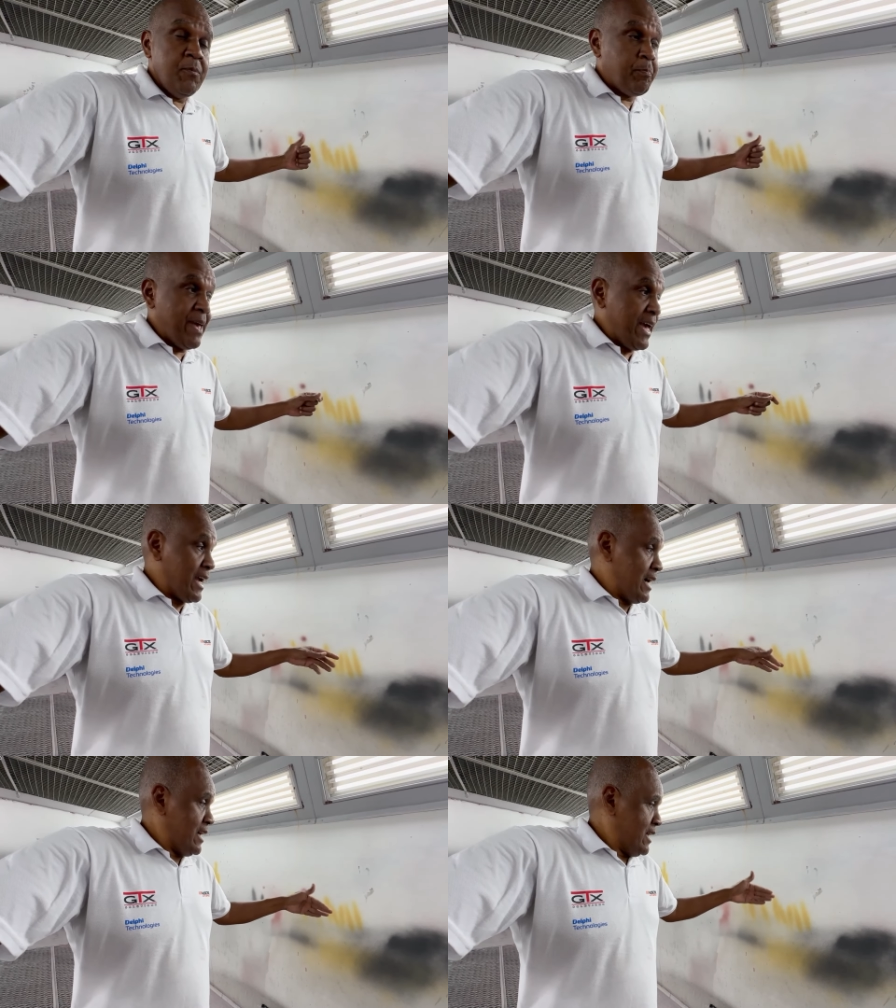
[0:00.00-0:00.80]

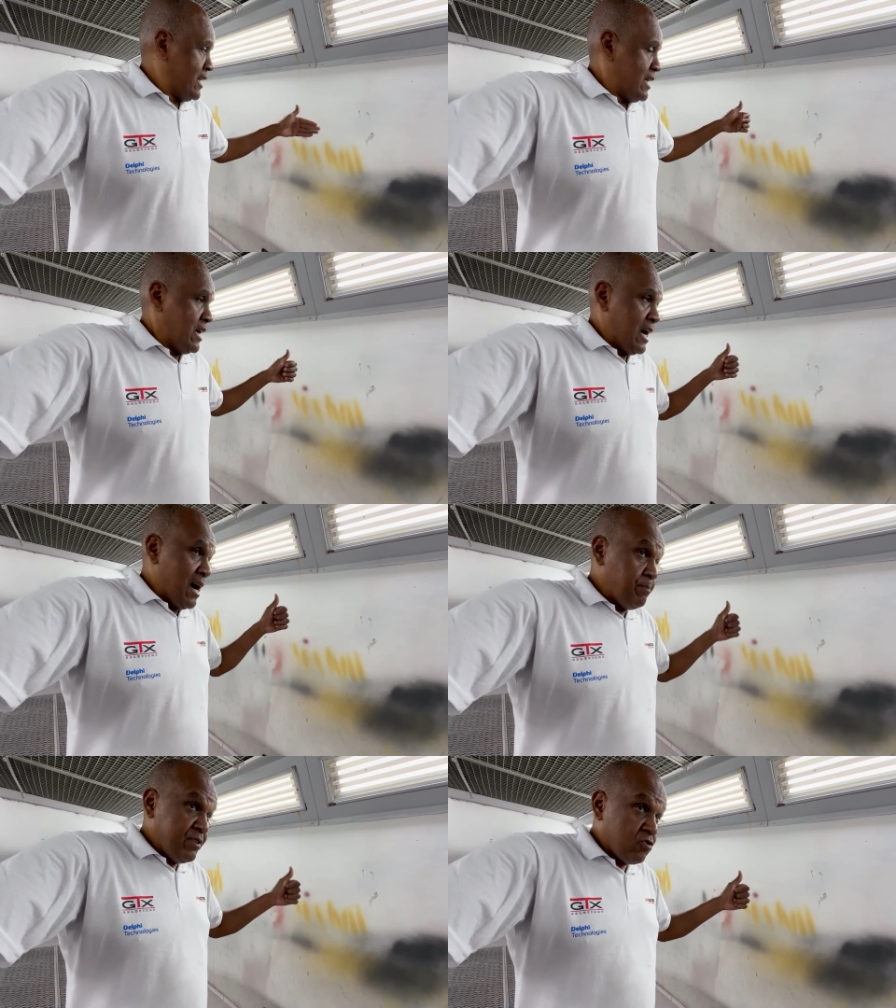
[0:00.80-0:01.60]
pega a
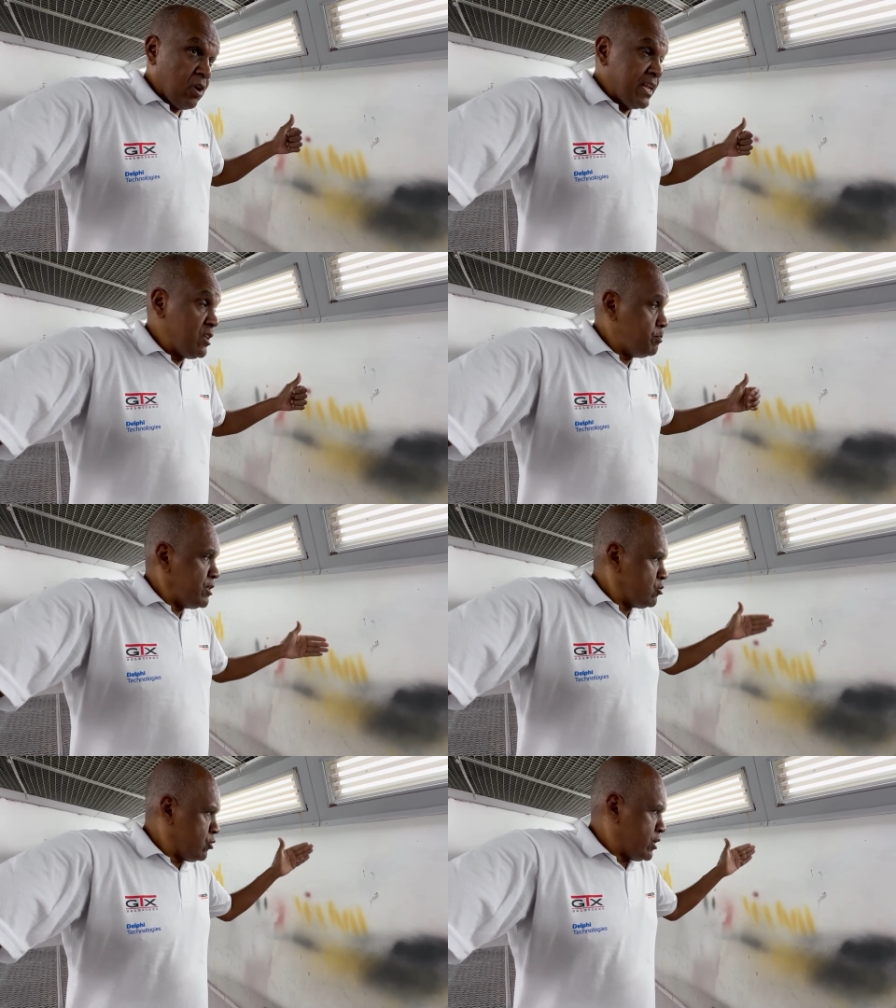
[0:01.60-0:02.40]
pistola de
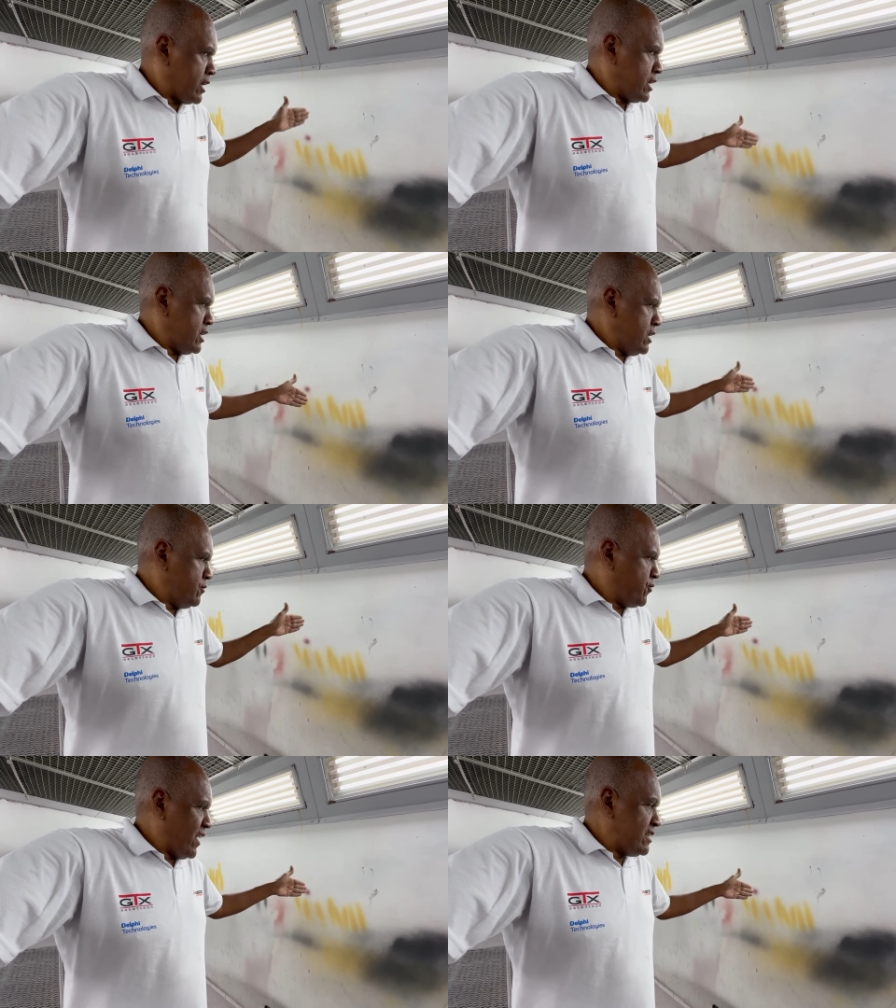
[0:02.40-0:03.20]
pintura e
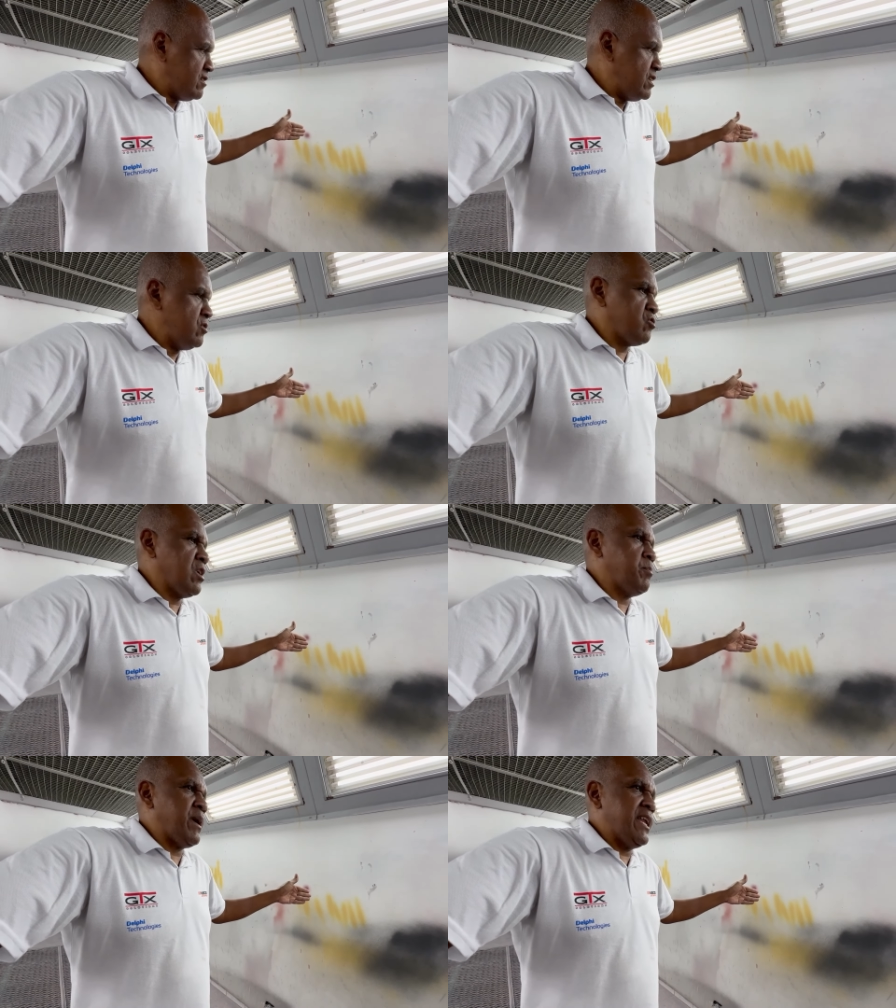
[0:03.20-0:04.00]
faz isso
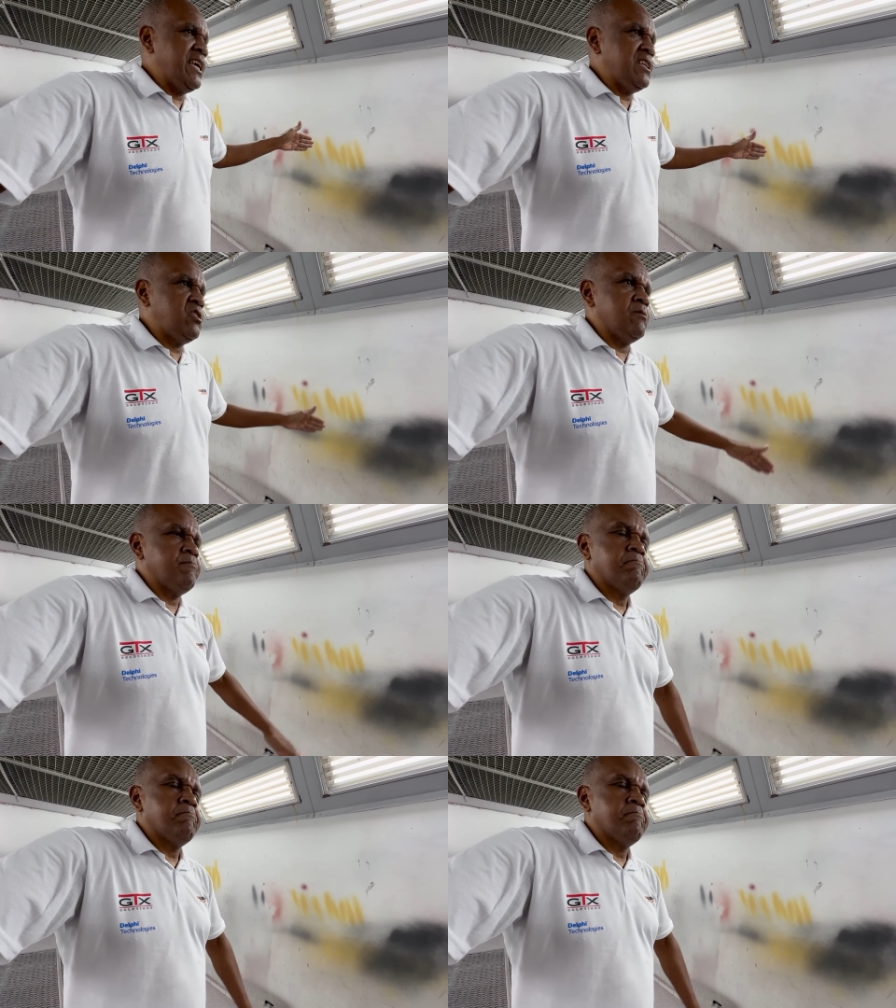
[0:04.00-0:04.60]
na parede